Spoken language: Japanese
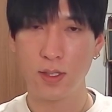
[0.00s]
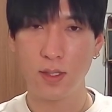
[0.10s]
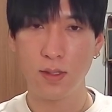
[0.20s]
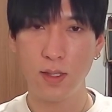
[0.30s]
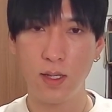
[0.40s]

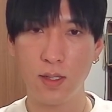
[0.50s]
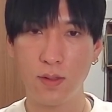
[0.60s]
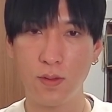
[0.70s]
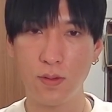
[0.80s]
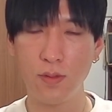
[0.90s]
で、
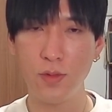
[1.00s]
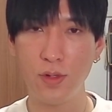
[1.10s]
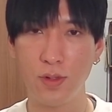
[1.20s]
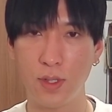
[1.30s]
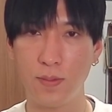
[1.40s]
ここ
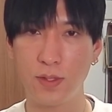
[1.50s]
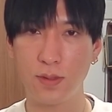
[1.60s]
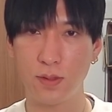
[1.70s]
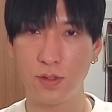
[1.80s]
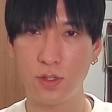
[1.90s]
も、やっぱり
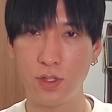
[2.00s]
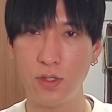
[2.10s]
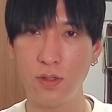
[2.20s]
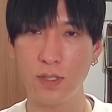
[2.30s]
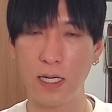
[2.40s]
その需
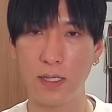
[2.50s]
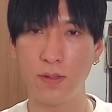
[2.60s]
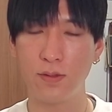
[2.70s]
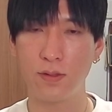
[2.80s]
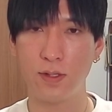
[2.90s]
給が
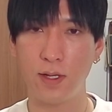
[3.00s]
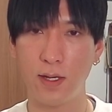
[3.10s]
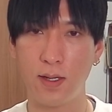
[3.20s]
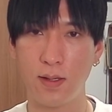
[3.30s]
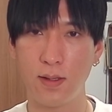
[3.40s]
良く
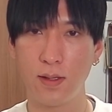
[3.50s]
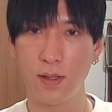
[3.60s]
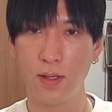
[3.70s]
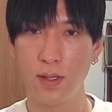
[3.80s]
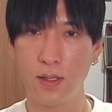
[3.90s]
て、
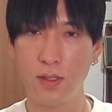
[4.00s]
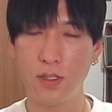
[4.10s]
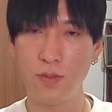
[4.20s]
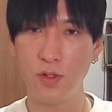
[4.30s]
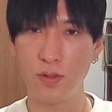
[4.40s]

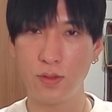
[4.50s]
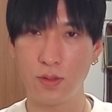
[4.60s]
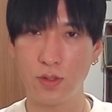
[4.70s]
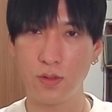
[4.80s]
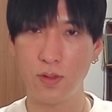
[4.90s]
一目
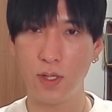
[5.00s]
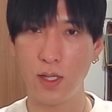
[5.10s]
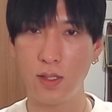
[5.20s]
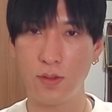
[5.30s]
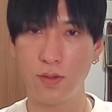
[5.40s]
の上
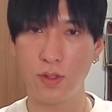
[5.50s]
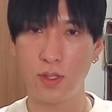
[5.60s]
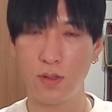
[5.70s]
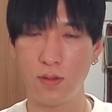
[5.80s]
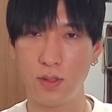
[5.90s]
限で動い
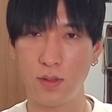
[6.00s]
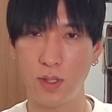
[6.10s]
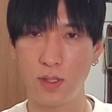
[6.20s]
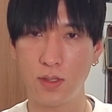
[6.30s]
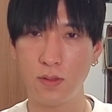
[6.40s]
てるんですよ
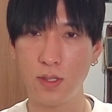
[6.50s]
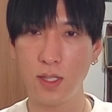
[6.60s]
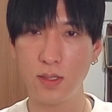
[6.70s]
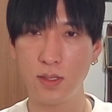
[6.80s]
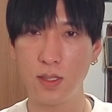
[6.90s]
ね。
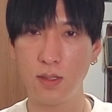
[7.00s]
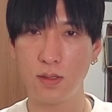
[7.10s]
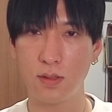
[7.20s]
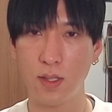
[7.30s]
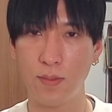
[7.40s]

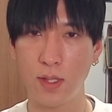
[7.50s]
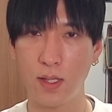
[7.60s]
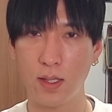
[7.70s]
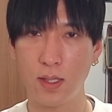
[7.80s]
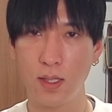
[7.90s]
ストキャスティックスはま
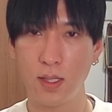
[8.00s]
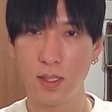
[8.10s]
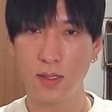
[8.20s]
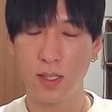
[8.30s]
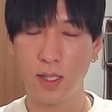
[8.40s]
だ
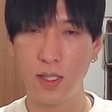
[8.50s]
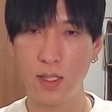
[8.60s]
下がり